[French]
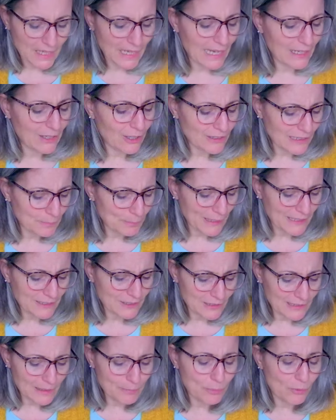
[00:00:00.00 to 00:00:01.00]
Alors cette
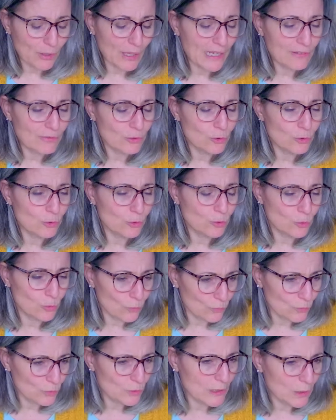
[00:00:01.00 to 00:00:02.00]
personne, elle, peut, elle veut
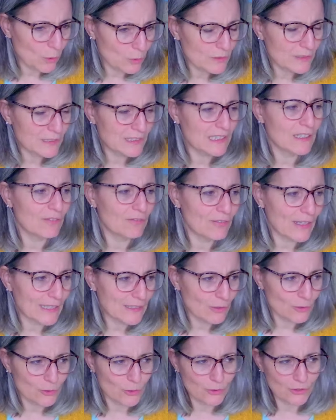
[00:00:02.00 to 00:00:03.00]
vous dire aussi, va
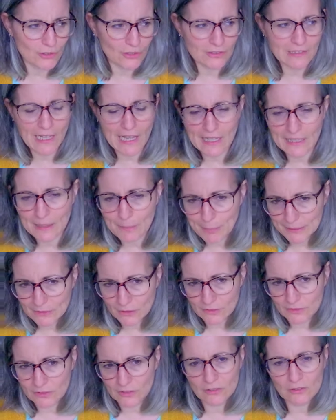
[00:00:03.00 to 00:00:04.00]
dans ce sens-là et pas
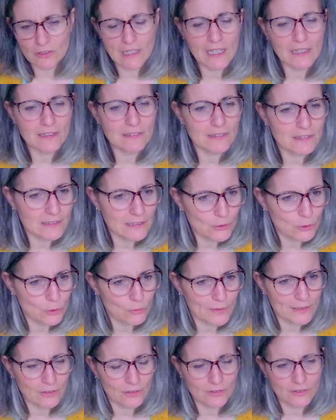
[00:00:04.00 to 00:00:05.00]
dans ce sens-là. Si tu
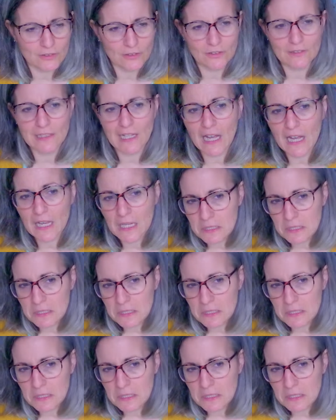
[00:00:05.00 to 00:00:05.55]
vas dans ce sens-là,